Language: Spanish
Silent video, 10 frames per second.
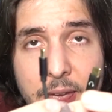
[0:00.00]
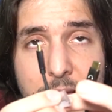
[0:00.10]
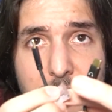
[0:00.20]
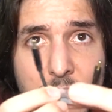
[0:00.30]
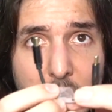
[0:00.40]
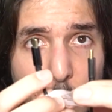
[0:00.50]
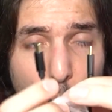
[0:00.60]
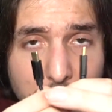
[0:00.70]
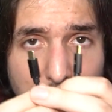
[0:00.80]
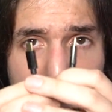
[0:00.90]
es
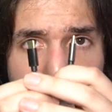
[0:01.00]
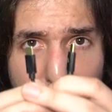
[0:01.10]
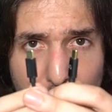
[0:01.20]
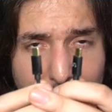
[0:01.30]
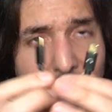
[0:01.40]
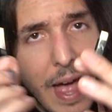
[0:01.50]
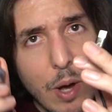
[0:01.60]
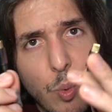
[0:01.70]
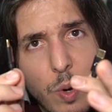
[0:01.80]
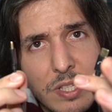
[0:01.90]
USB tipo C a
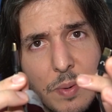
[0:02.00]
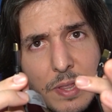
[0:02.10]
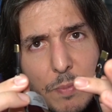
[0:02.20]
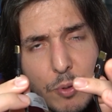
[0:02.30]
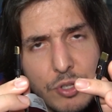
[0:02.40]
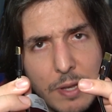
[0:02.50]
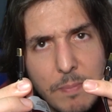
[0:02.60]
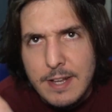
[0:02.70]
USB tipo C.